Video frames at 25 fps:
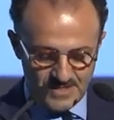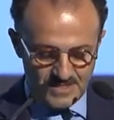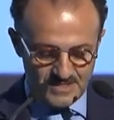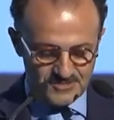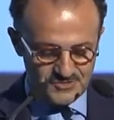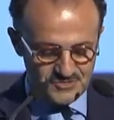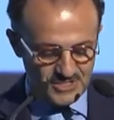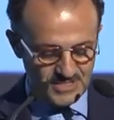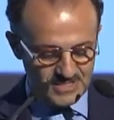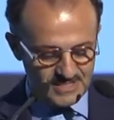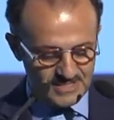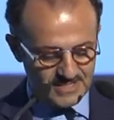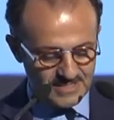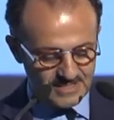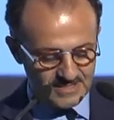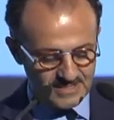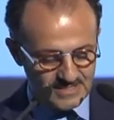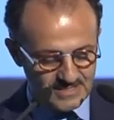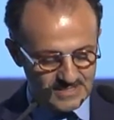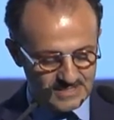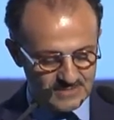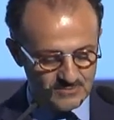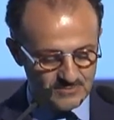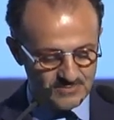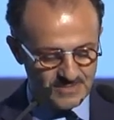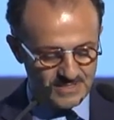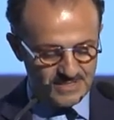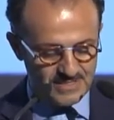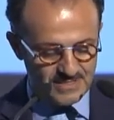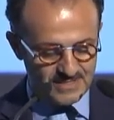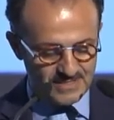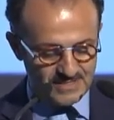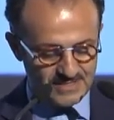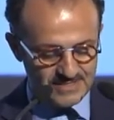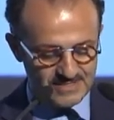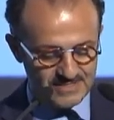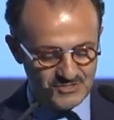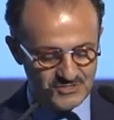cerca di scoprire
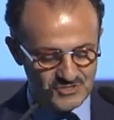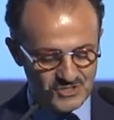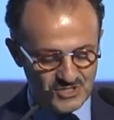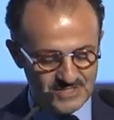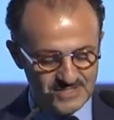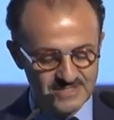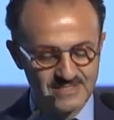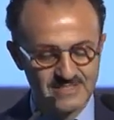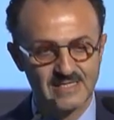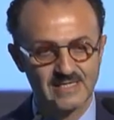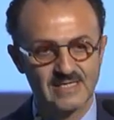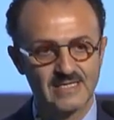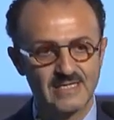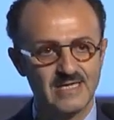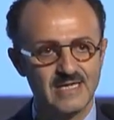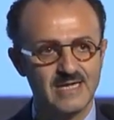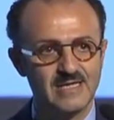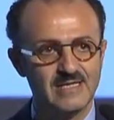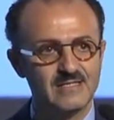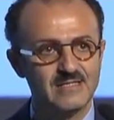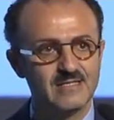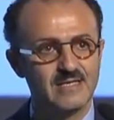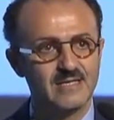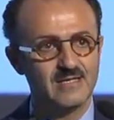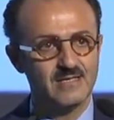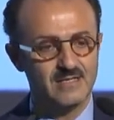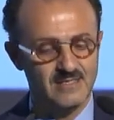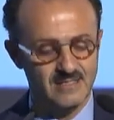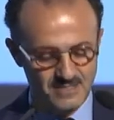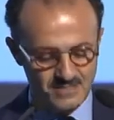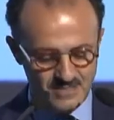le esigenze del cliente